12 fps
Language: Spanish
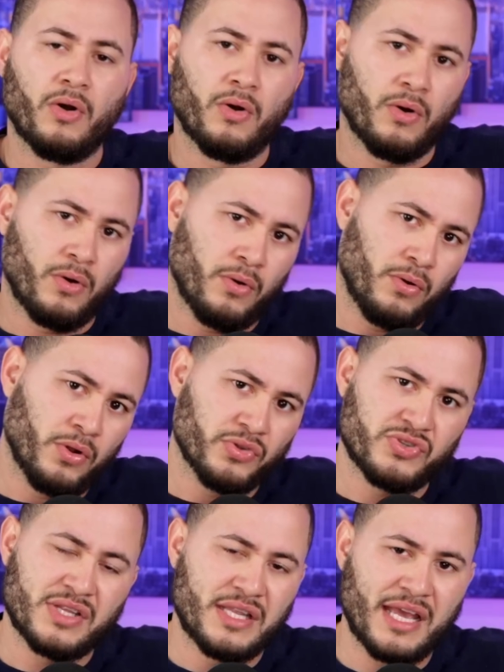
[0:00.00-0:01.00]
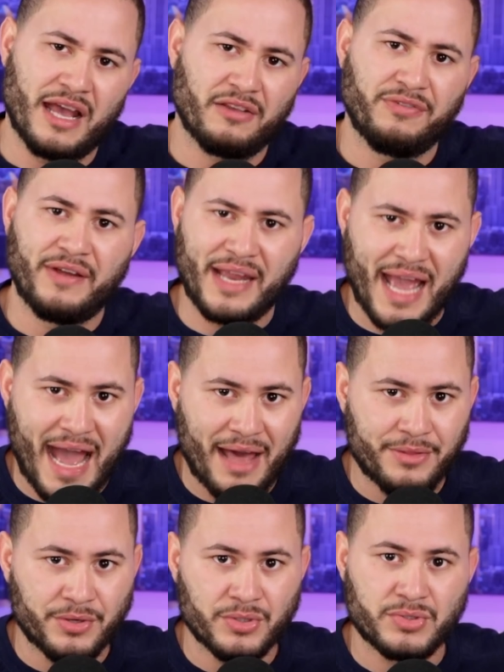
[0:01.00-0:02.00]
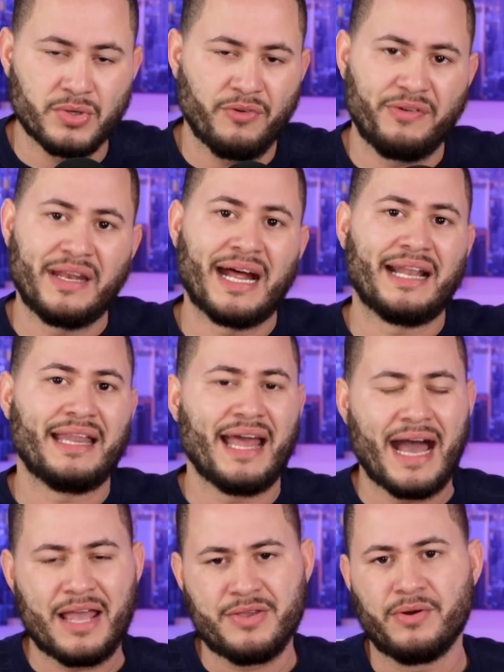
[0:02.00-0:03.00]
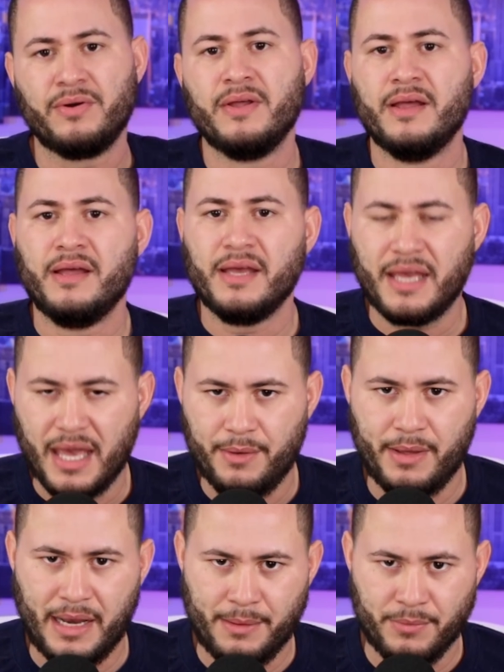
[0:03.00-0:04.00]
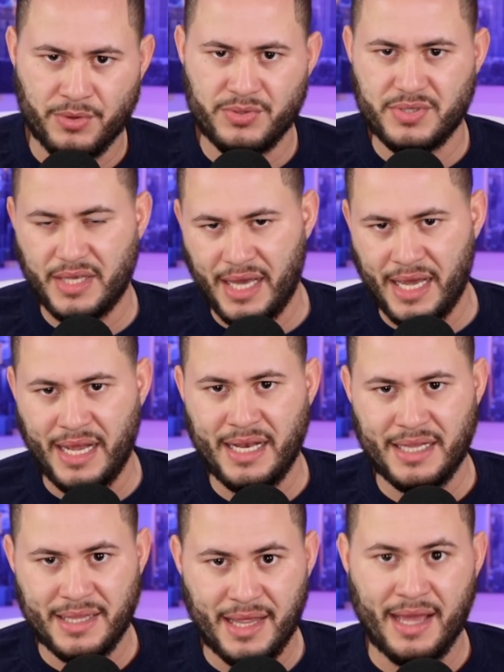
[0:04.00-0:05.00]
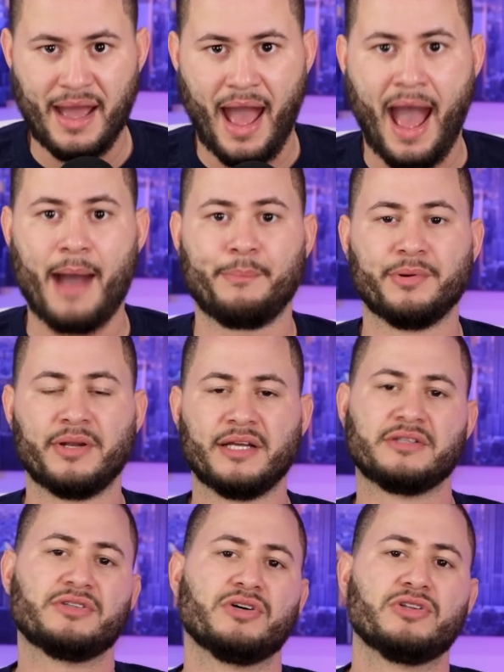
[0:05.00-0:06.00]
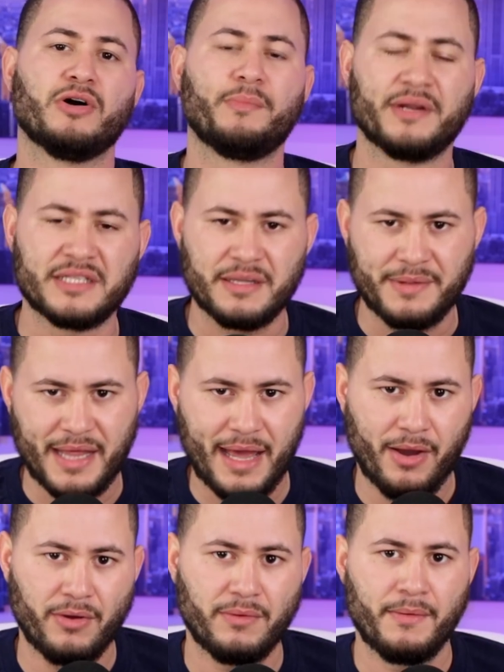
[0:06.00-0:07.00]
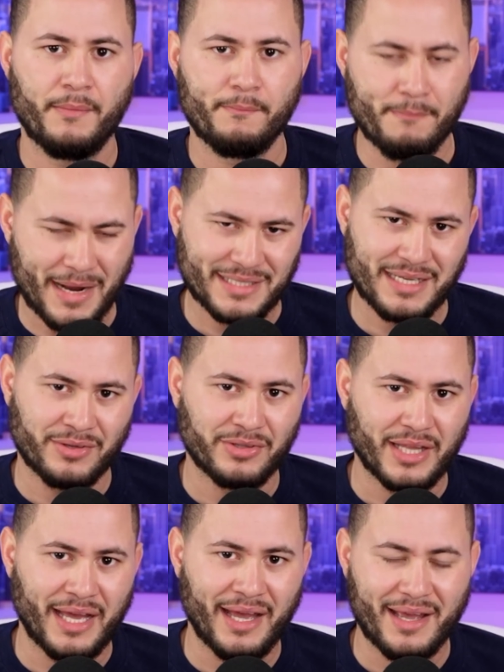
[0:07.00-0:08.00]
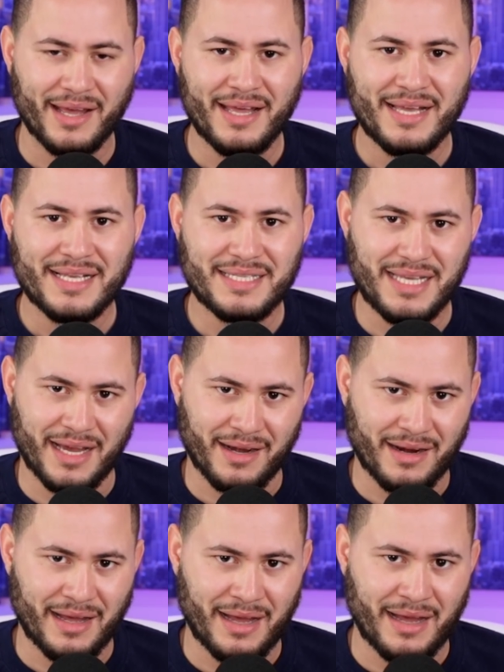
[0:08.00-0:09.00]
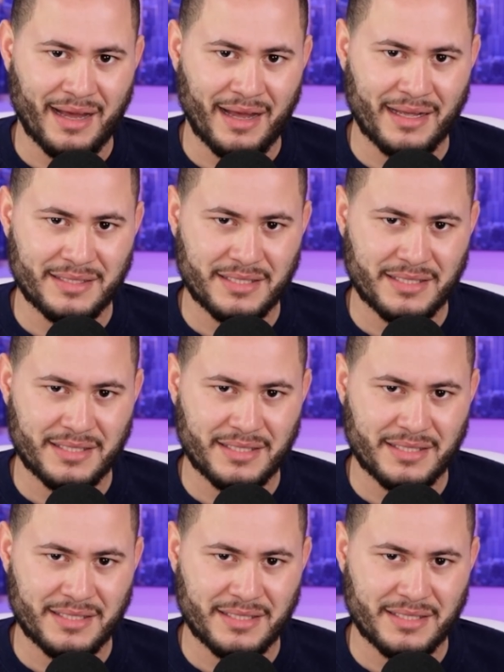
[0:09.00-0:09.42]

o los días feriados o final de año que veremos el de Apple. Esto ha sido todo por este video. Marciano Tech cierra